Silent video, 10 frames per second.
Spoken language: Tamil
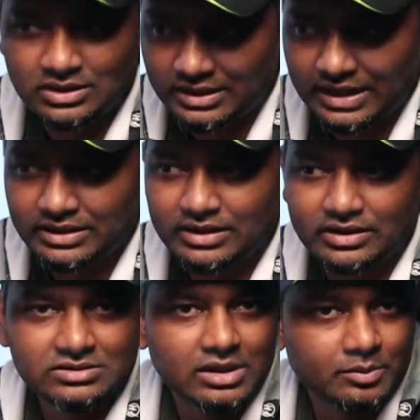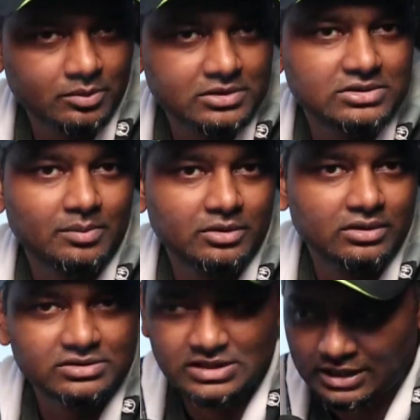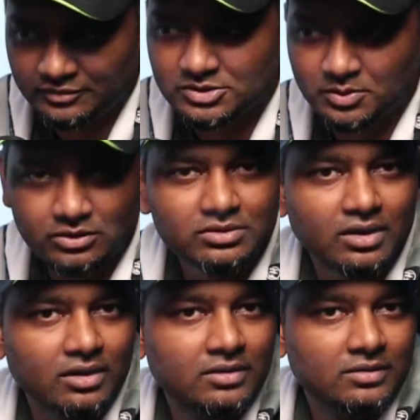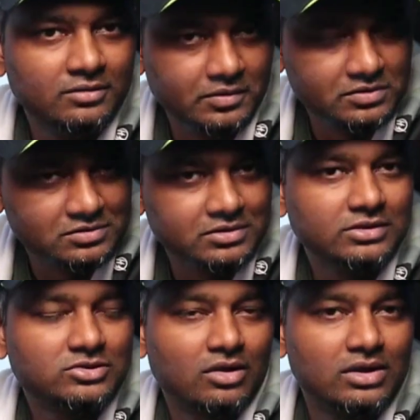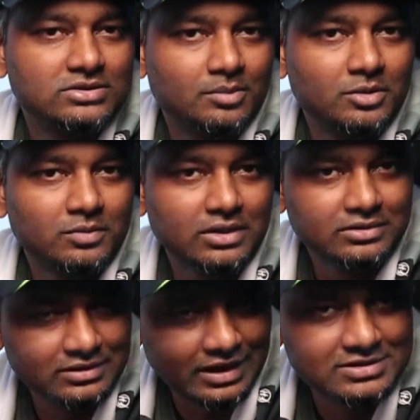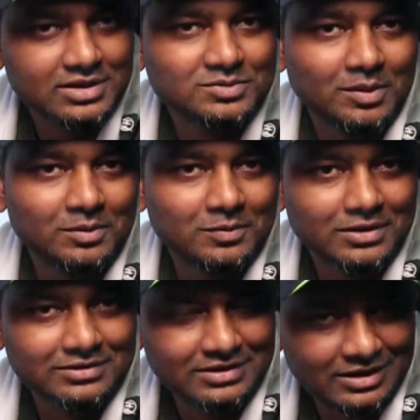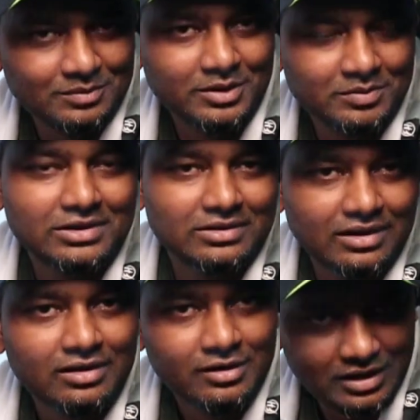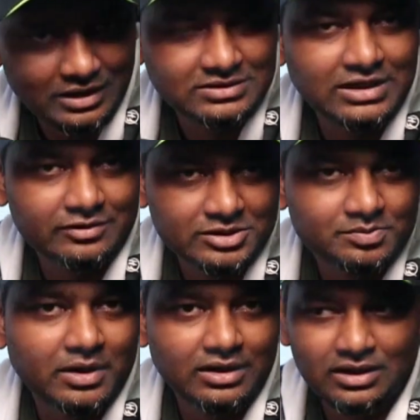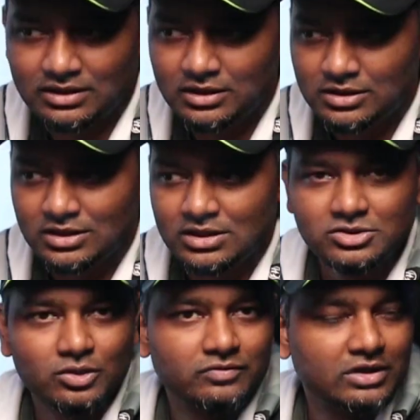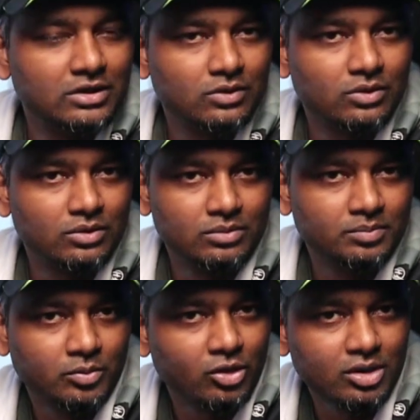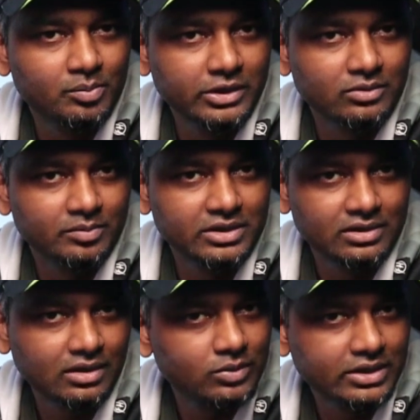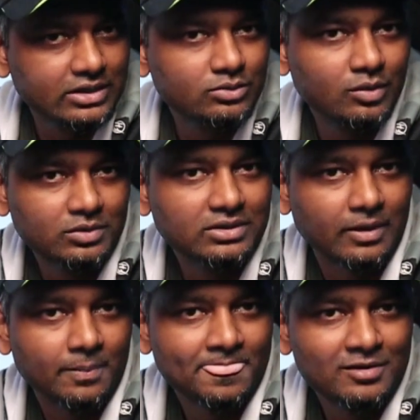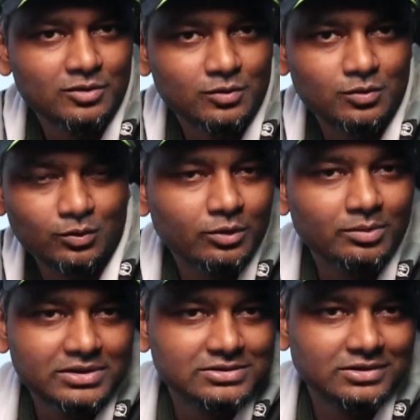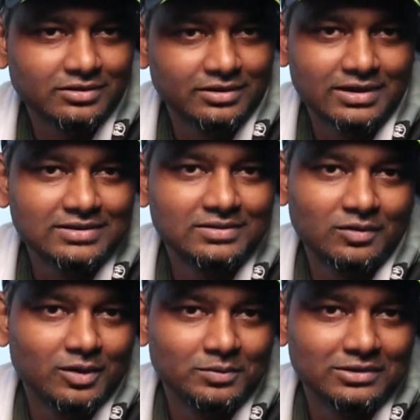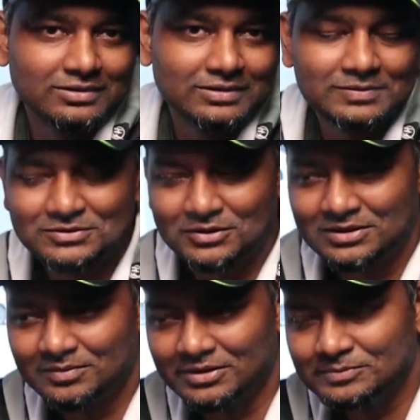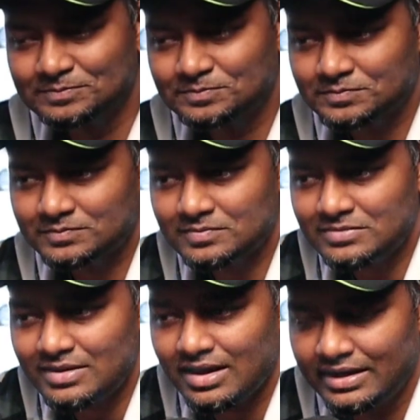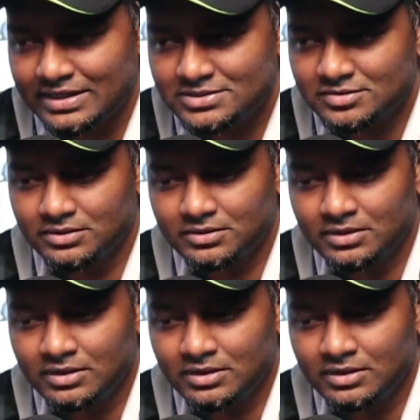டயட்டு கரெக்டாக சாப்பிடணுமா சாப்பிடுங்க சாக்ரிஃபைஸ் பண்ணணும் தான் அது நீங்கள் சாக்லேட் சாப்பிடக்கூடாது ஐஸ்கிரீம் சாப்பிடக்கூடாது அது அப்படி இப்படின்னா அந்த சாக்ரிஃபைஸ் பண்ணால் தான் இந்த இன்சிக்யூட் ஃபீலிங்கை போக்க முடியும் அப்படின்னா உங்களுக்கு எதுவோ ஒன்று தான் குழுவும் ஈஸியாக தான் ரெண்டுத்தையும் வாங்க முடியுதுல்ல ஸோ அந்த மாதிரி அண்ட் நெக்ஸ்ட்டு வந்து